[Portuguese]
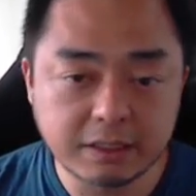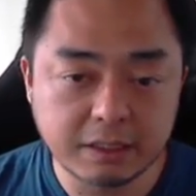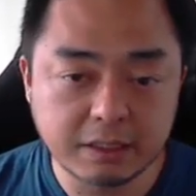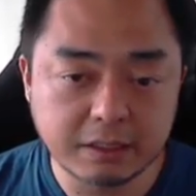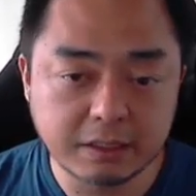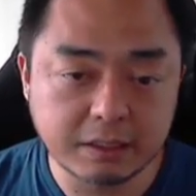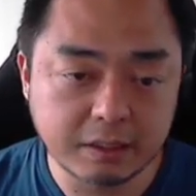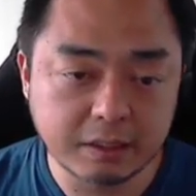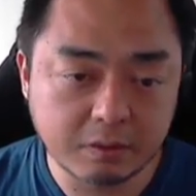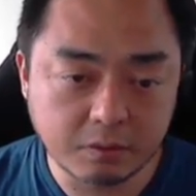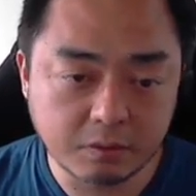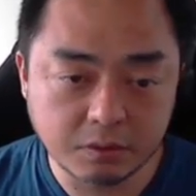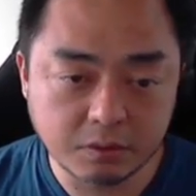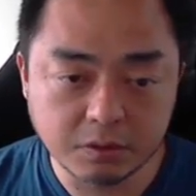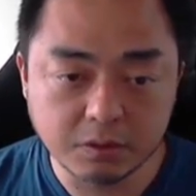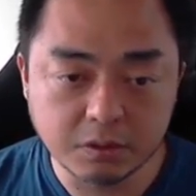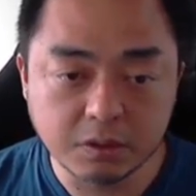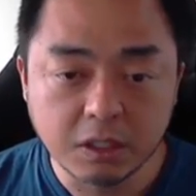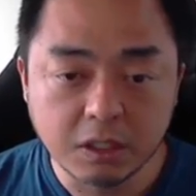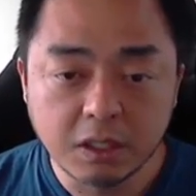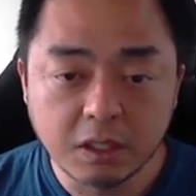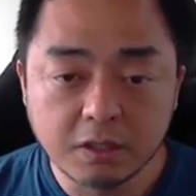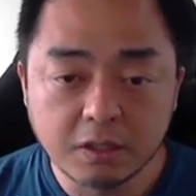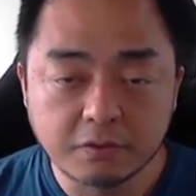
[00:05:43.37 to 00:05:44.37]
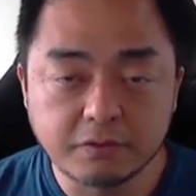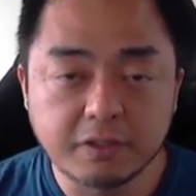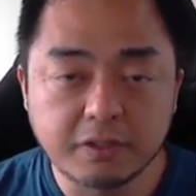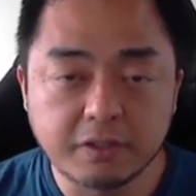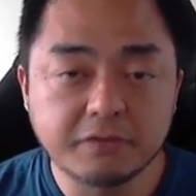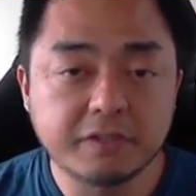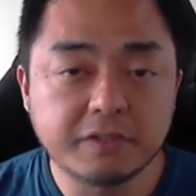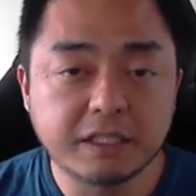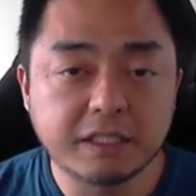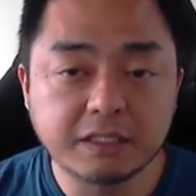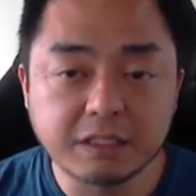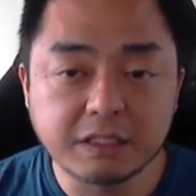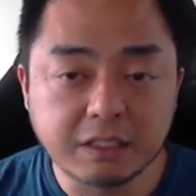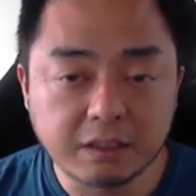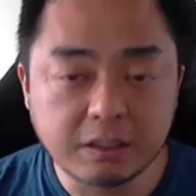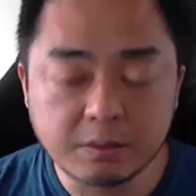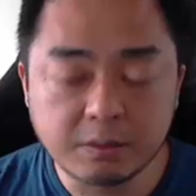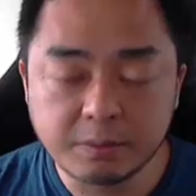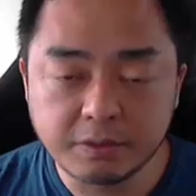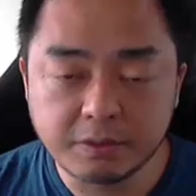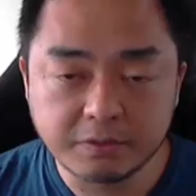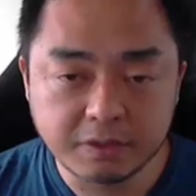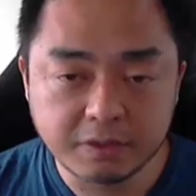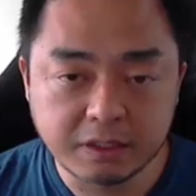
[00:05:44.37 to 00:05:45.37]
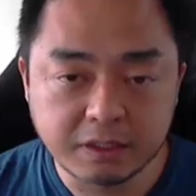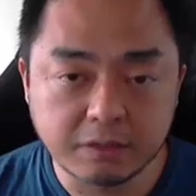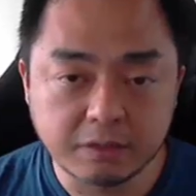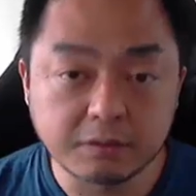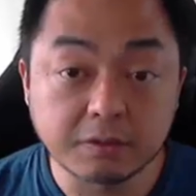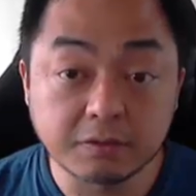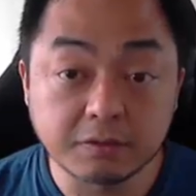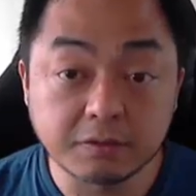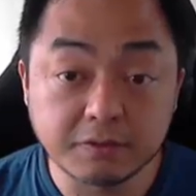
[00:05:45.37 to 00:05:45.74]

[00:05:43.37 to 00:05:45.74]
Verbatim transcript: desses recursos vai virar dinheiro para você,